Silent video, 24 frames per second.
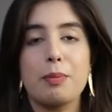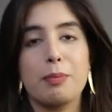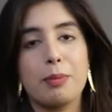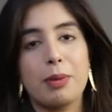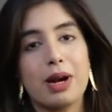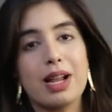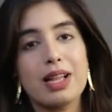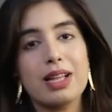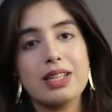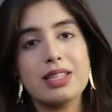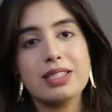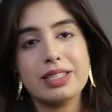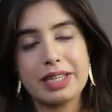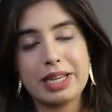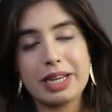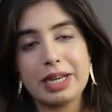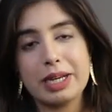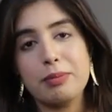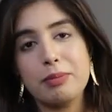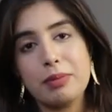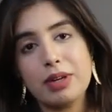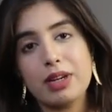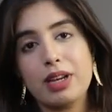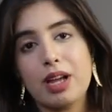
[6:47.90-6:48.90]
बड़ा
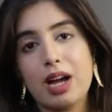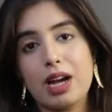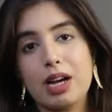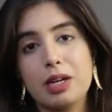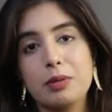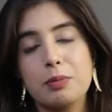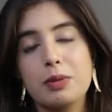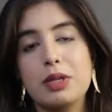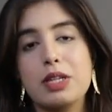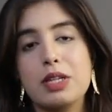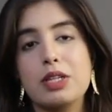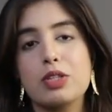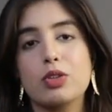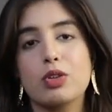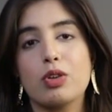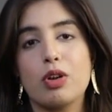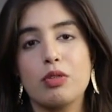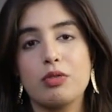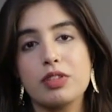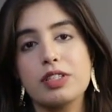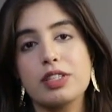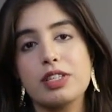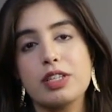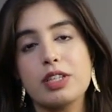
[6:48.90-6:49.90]
स्टेटमेंट आर्ट पीस
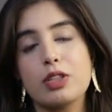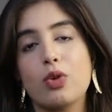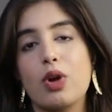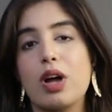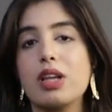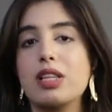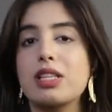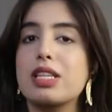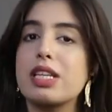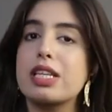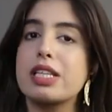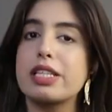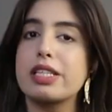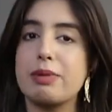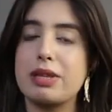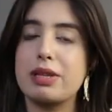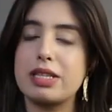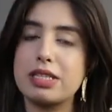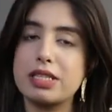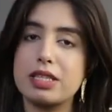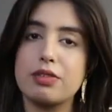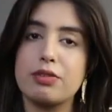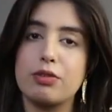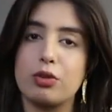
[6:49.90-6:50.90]
ऑब्वियसली थोड़ा सा
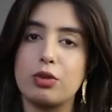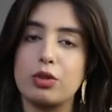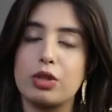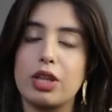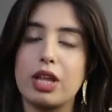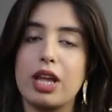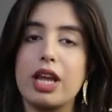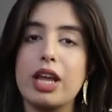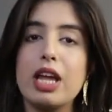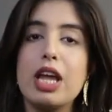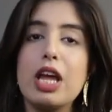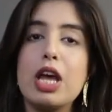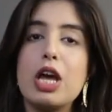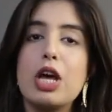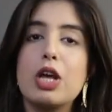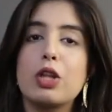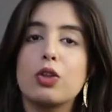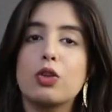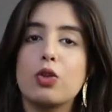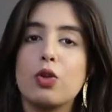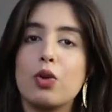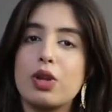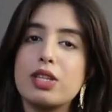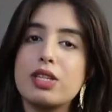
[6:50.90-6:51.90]
एक्सपेंसिव होता है
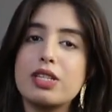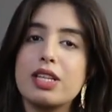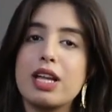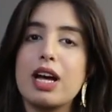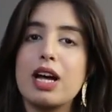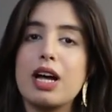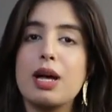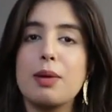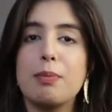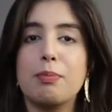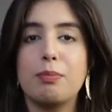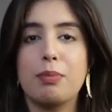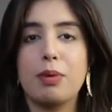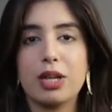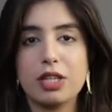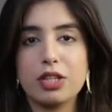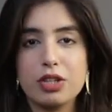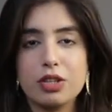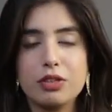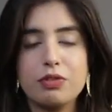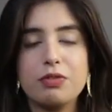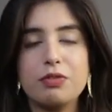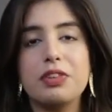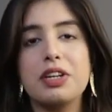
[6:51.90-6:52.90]
तो इसका
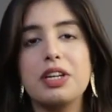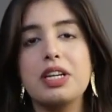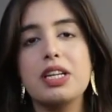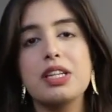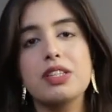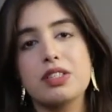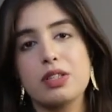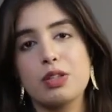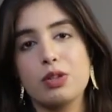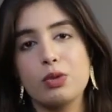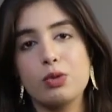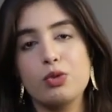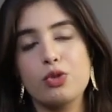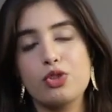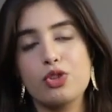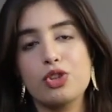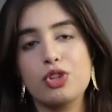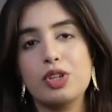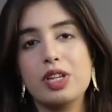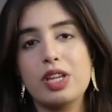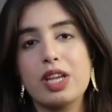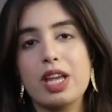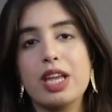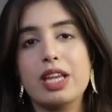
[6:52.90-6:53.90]
बजट फ्रेंडली
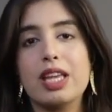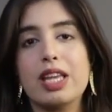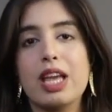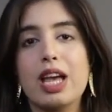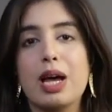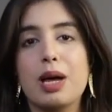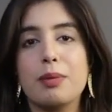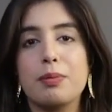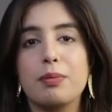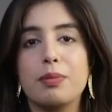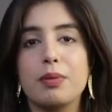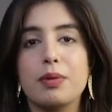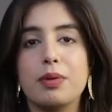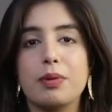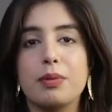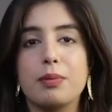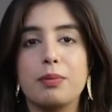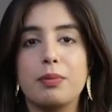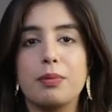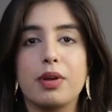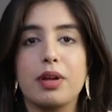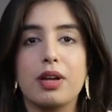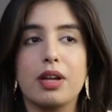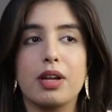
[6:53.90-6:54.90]
सोल्यूशन ये है कि आप
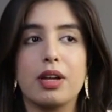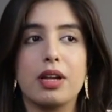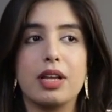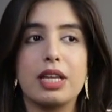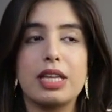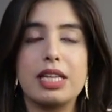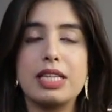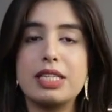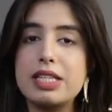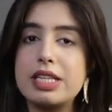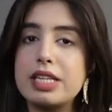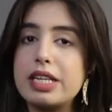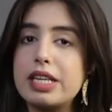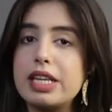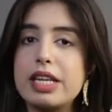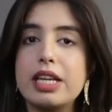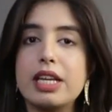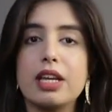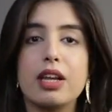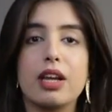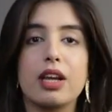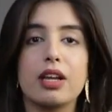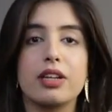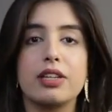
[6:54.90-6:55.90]
ईजीली
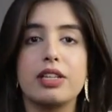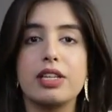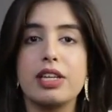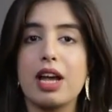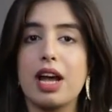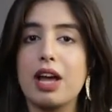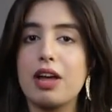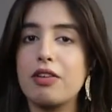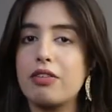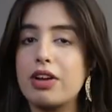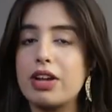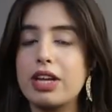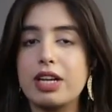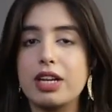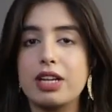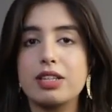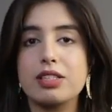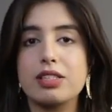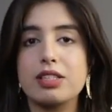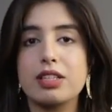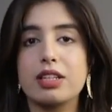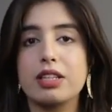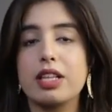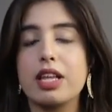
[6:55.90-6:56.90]
डी कर
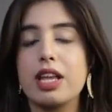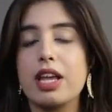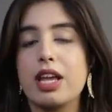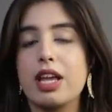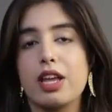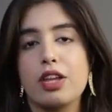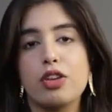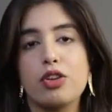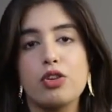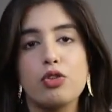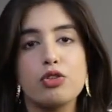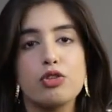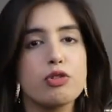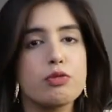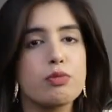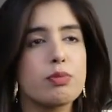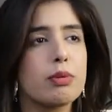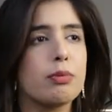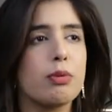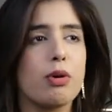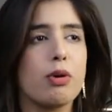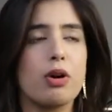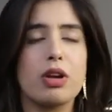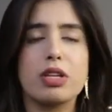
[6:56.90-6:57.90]
सकते हैं यूट्यूब
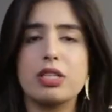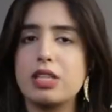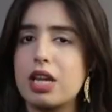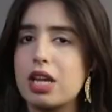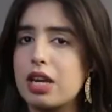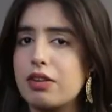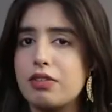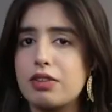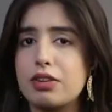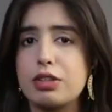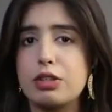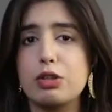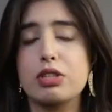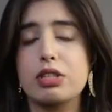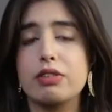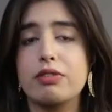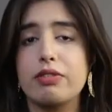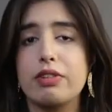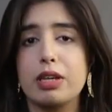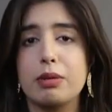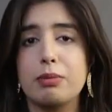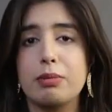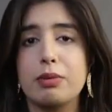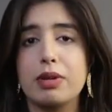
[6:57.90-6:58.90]
पे बहुत सारी वीडियोस
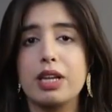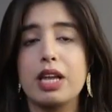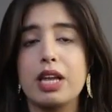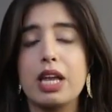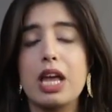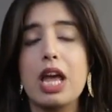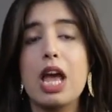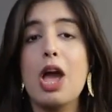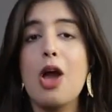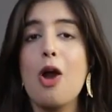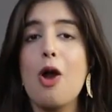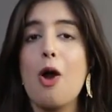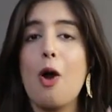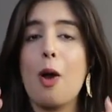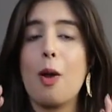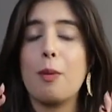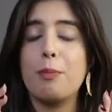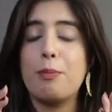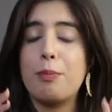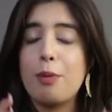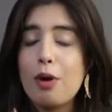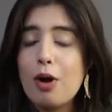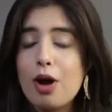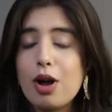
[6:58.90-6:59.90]
अवेलेबल हैं
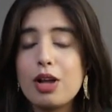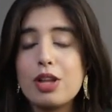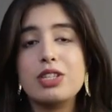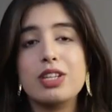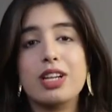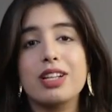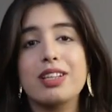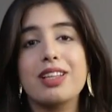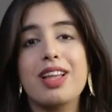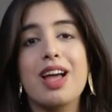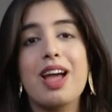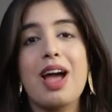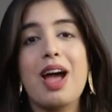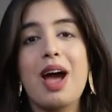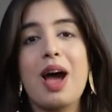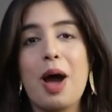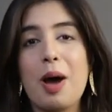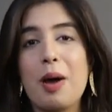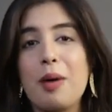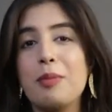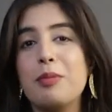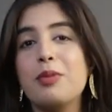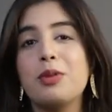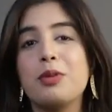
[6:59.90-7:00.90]
और बहुत जल्द
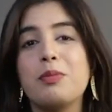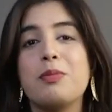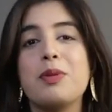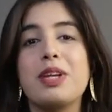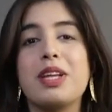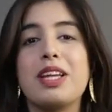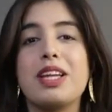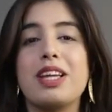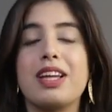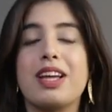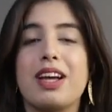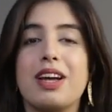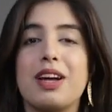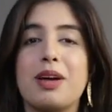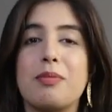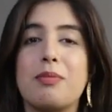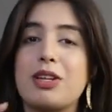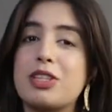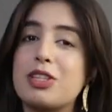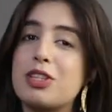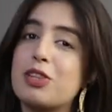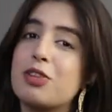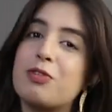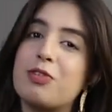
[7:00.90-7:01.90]
हम लोग भी
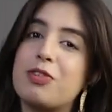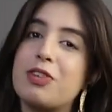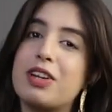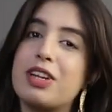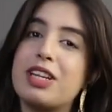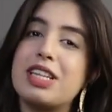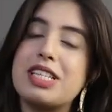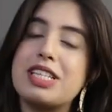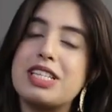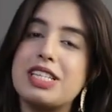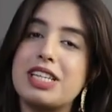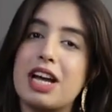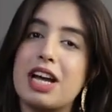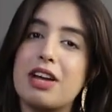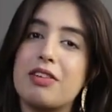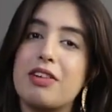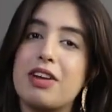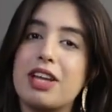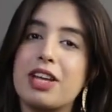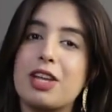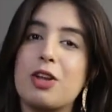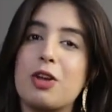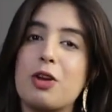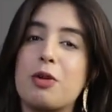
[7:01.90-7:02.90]
बजट फ्रेंडली डी
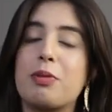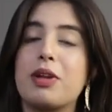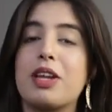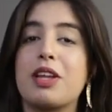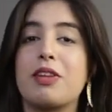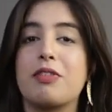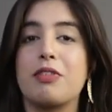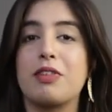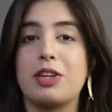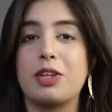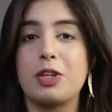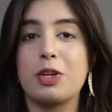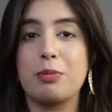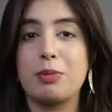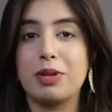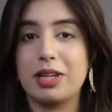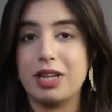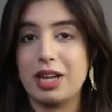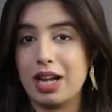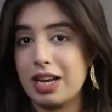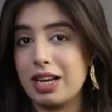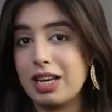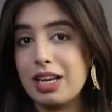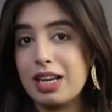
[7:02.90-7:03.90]
के ऊपर एक वीडियो
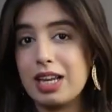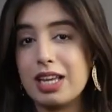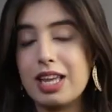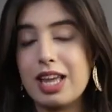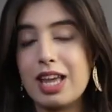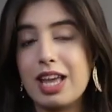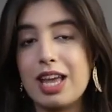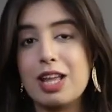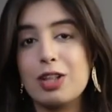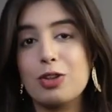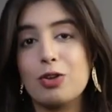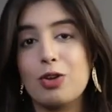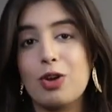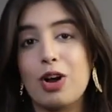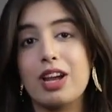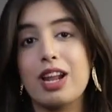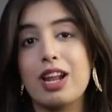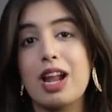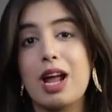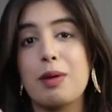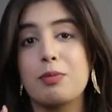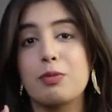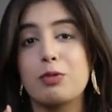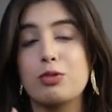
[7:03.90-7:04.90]
बनाने लगे हैं तो
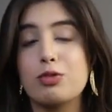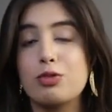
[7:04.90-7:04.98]
अगर आप